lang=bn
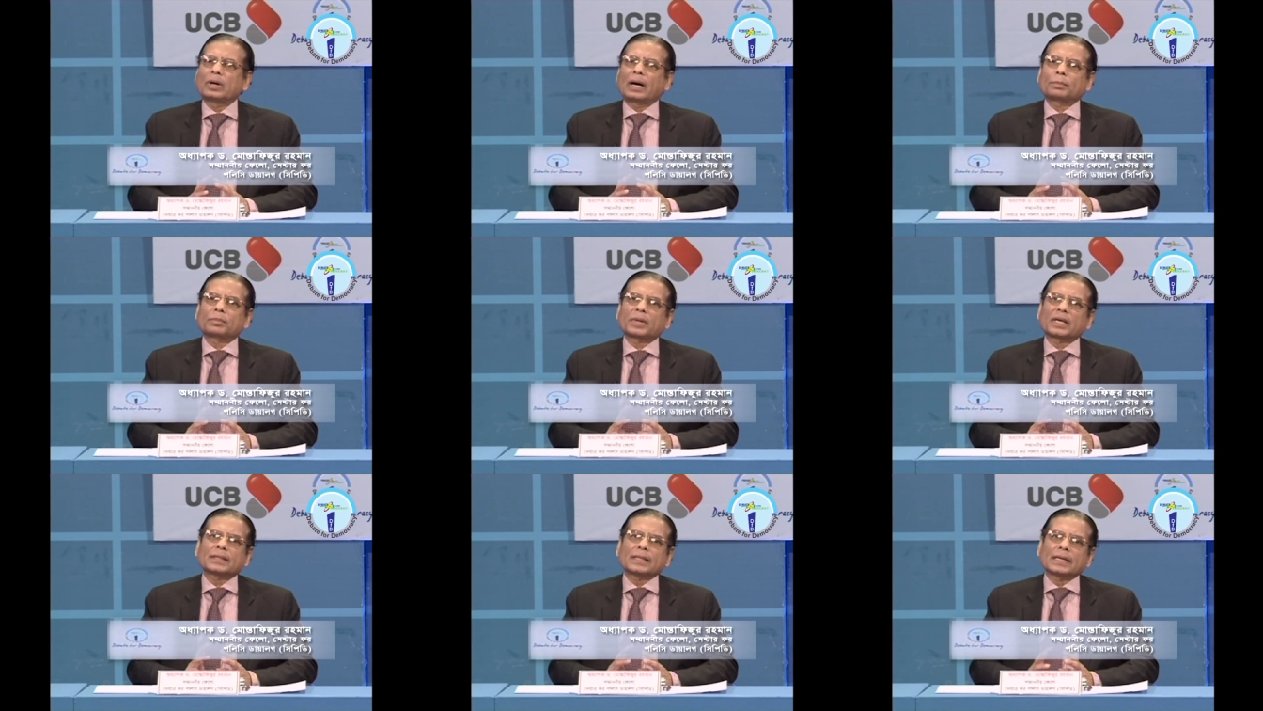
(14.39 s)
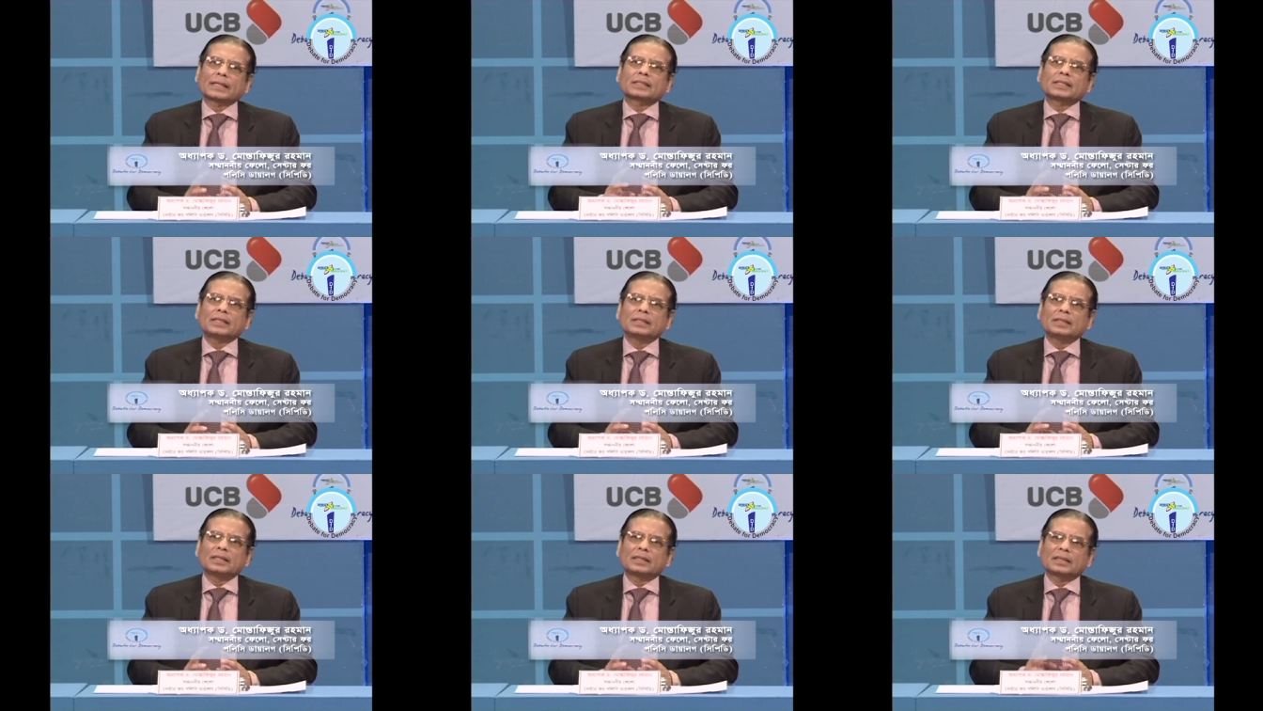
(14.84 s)
আমরা
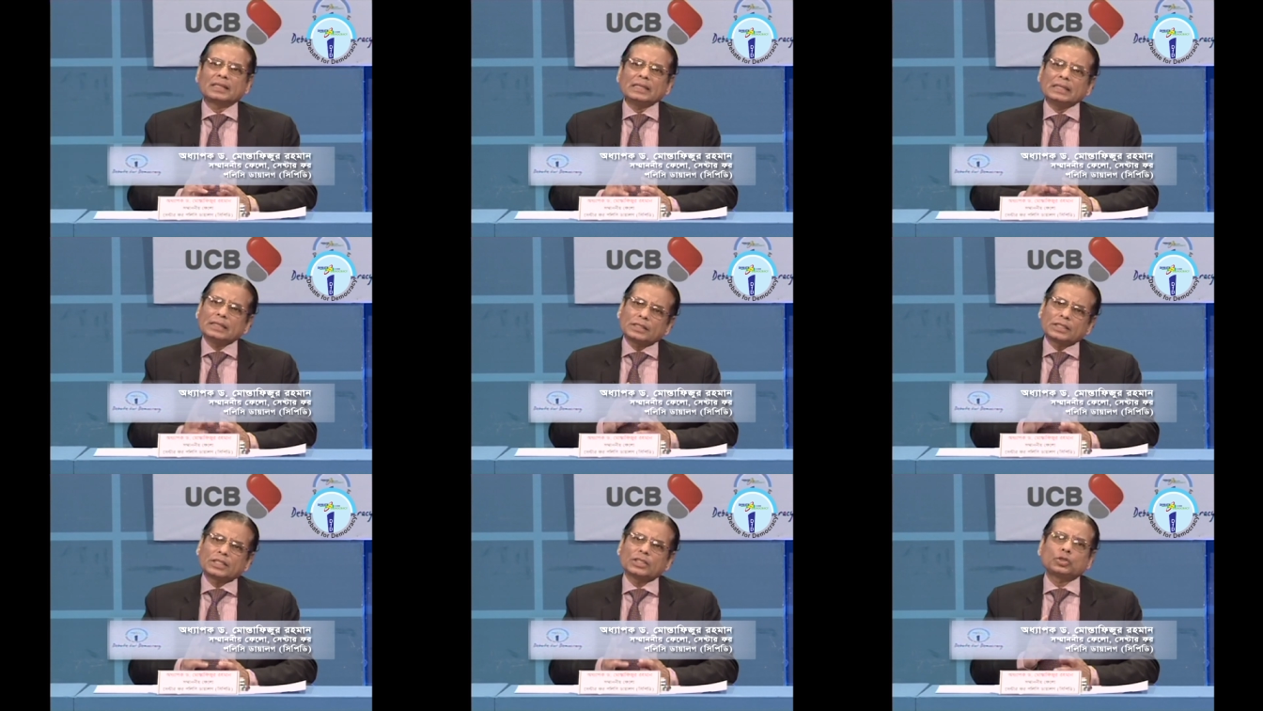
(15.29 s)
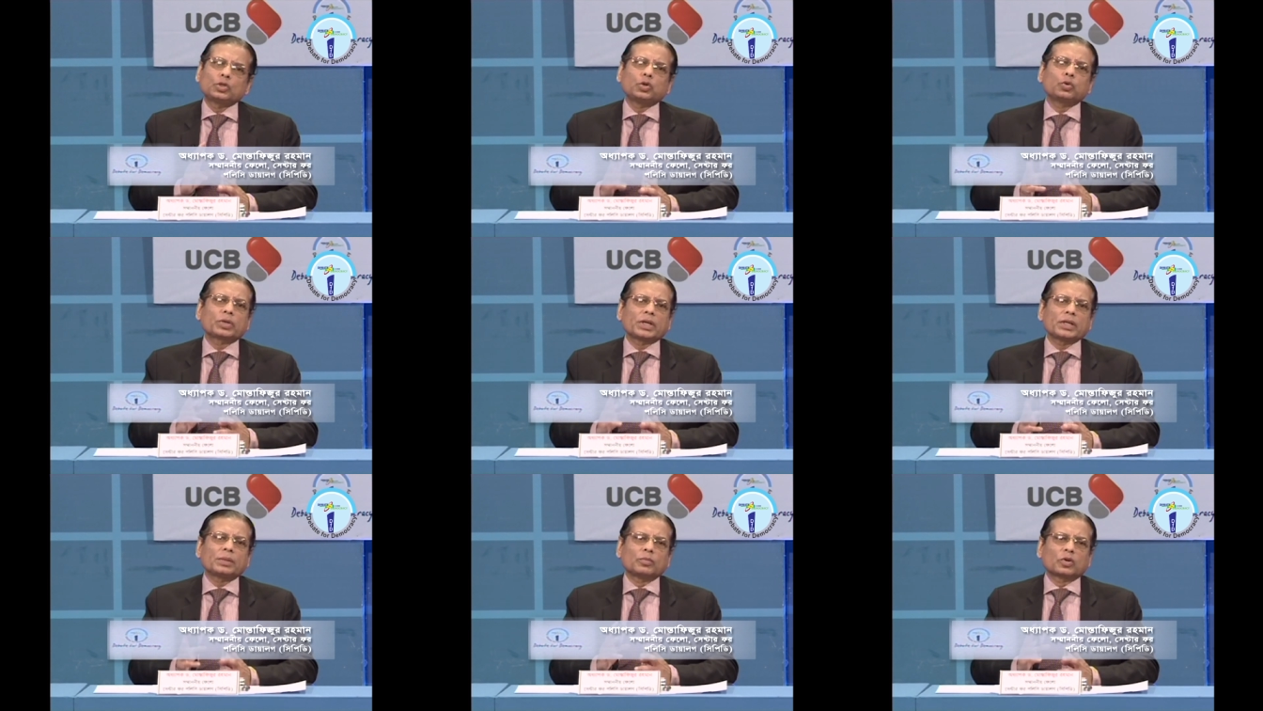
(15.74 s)
দেখছি যে তিনটি
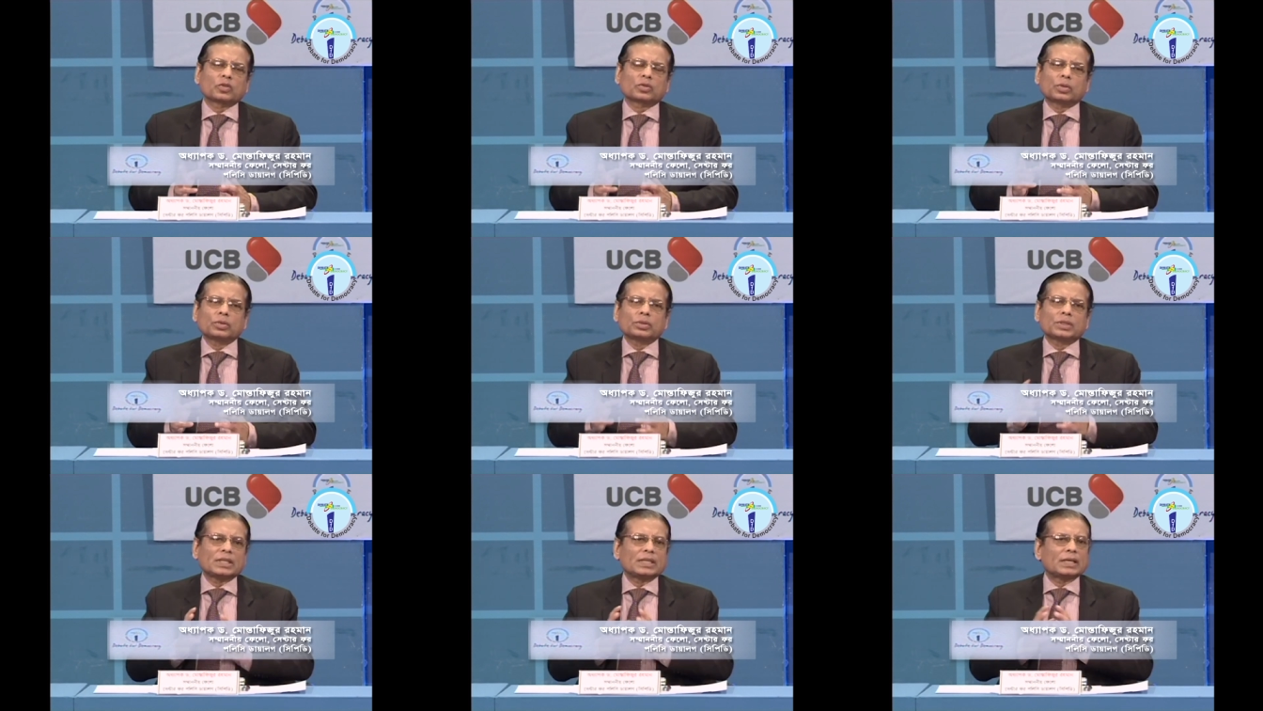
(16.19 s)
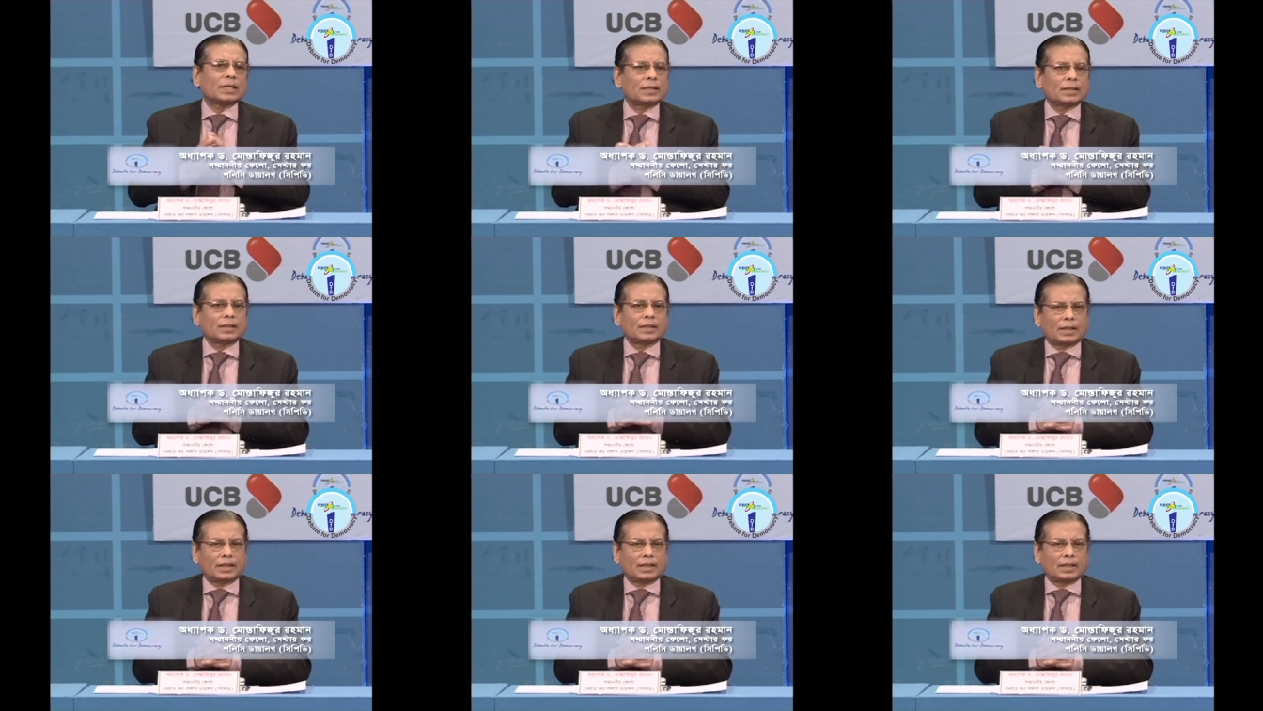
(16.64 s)
ঝুঁকির মধ্য দিয়ে